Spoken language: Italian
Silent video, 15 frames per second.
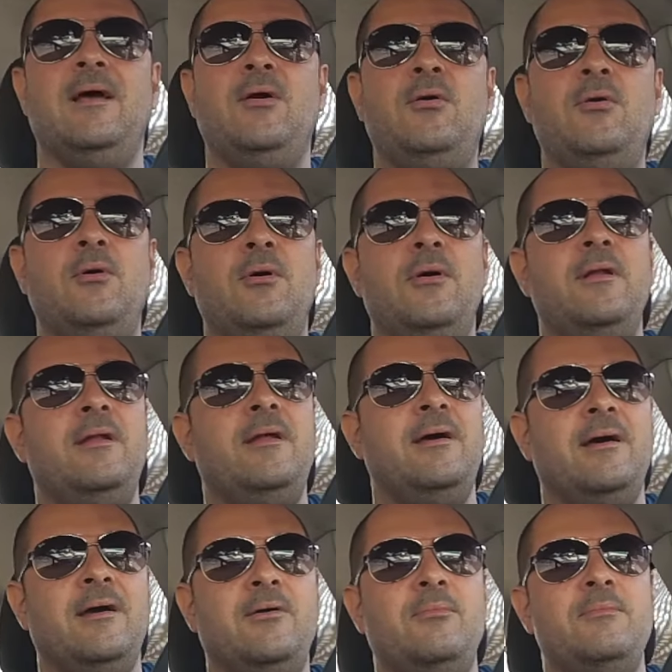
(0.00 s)
con,
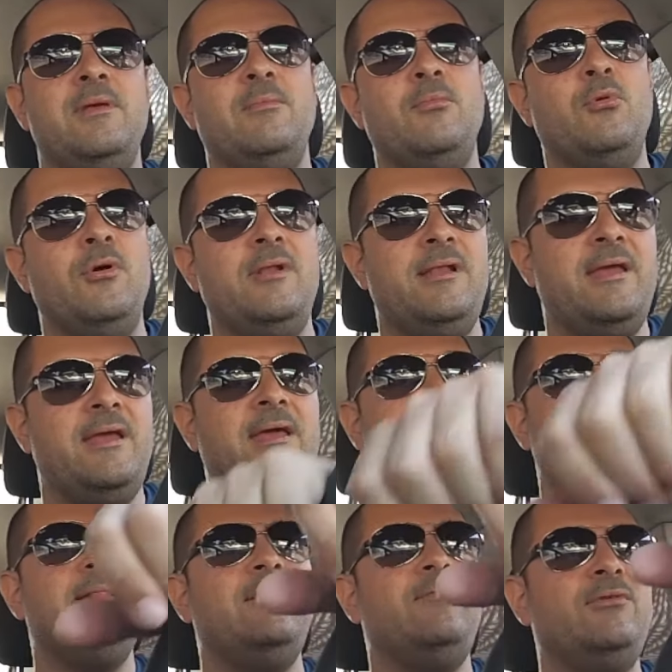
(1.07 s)
con mia moglie
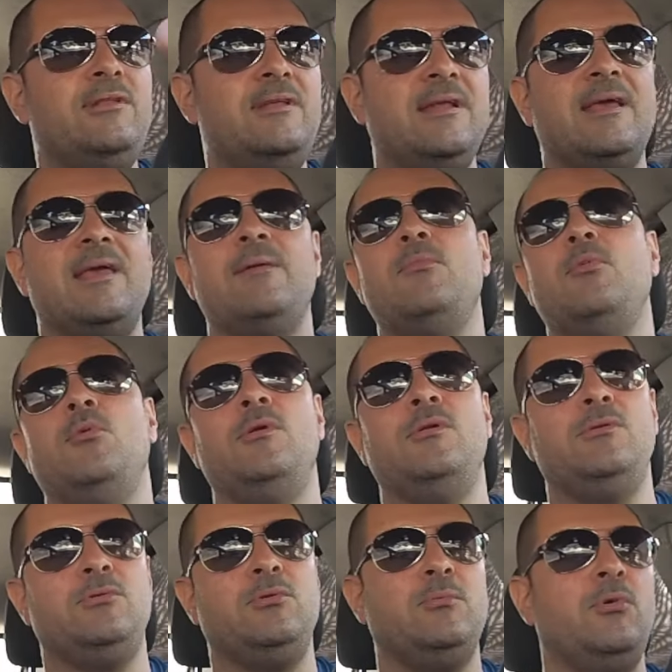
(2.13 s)
e devo dire che è
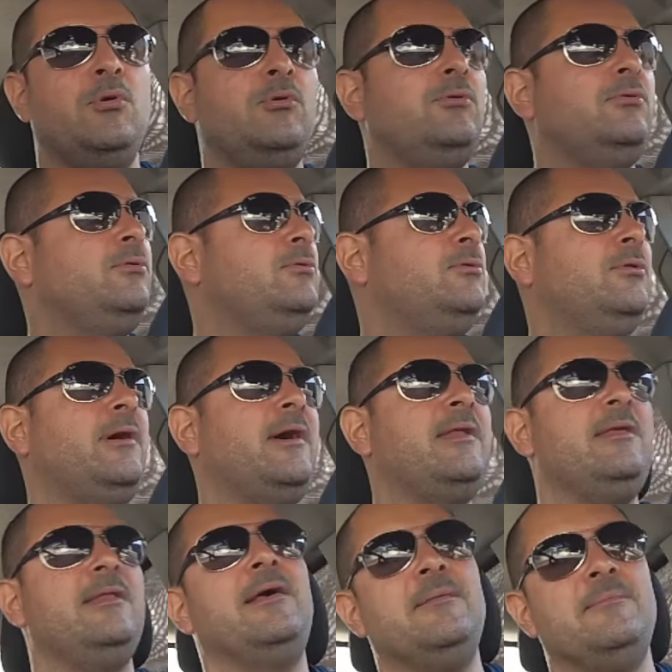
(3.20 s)
molto molto
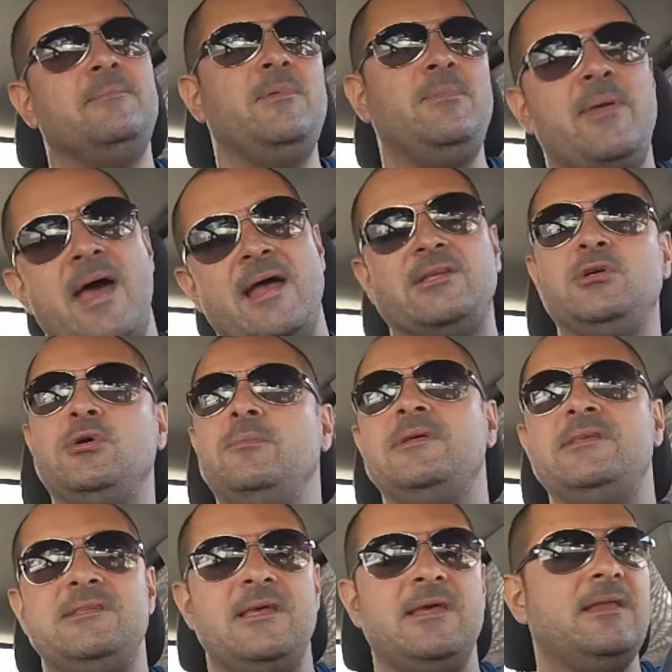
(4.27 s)
carina, mi piace
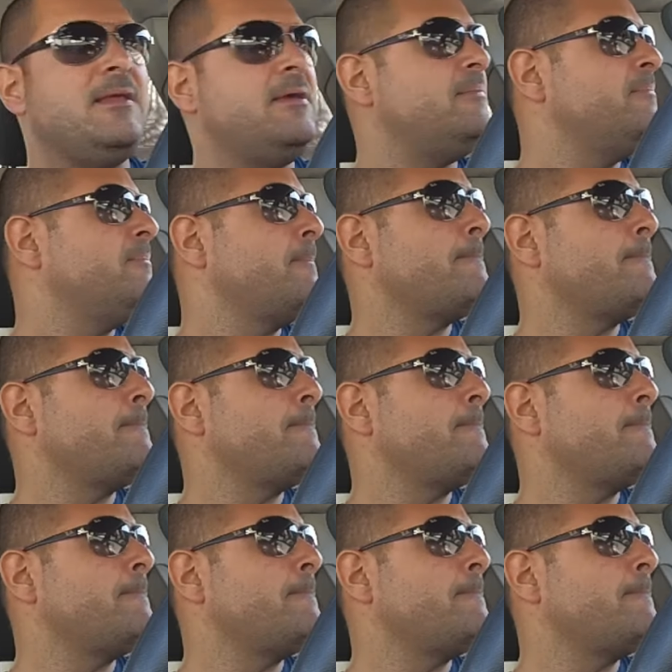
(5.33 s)
come serie.